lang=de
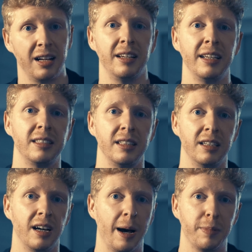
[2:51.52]
allerdings,
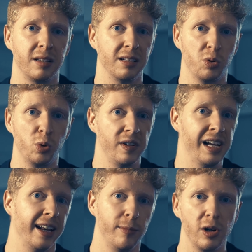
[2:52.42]
ihr habt so gut wie
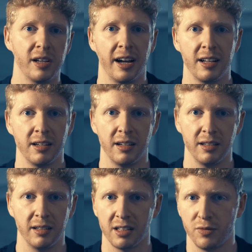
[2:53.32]
keine Möglichkeiten,
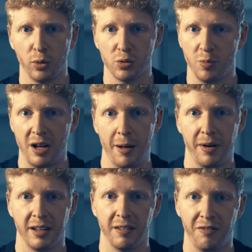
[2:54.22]
das Foto zu
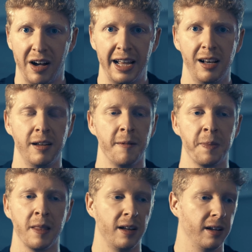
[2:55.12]
bearbeiten, weil
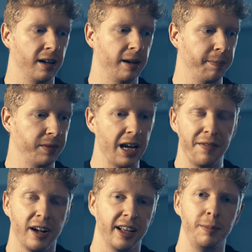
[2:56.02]
ähm, ihr
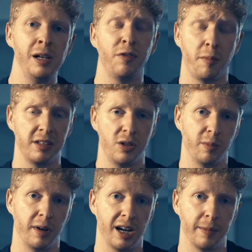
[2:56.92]
einfach keine
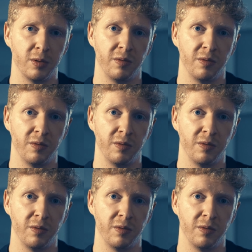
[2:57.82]
Bildinformationen mehr habt.